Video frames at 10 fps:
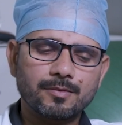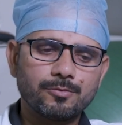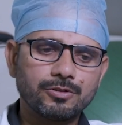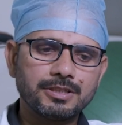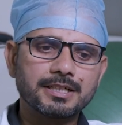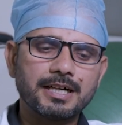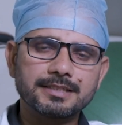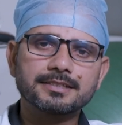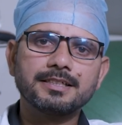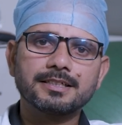बहुत ही
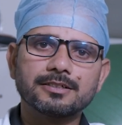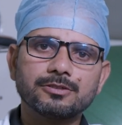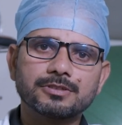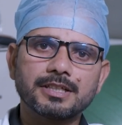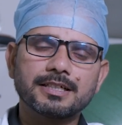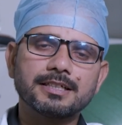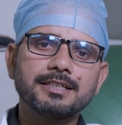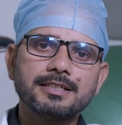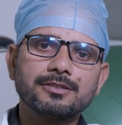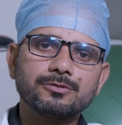खास तरीके का होता है
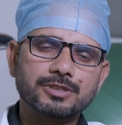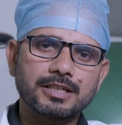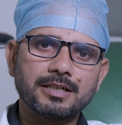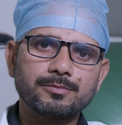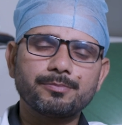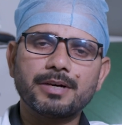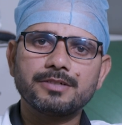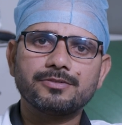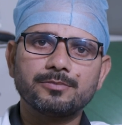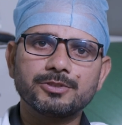उसका नाम है
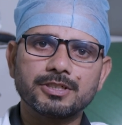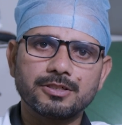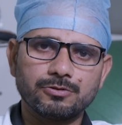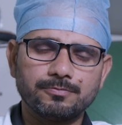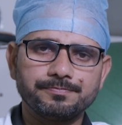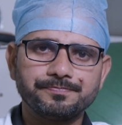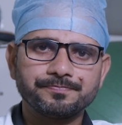पायरिफार्मी सिंड्रोम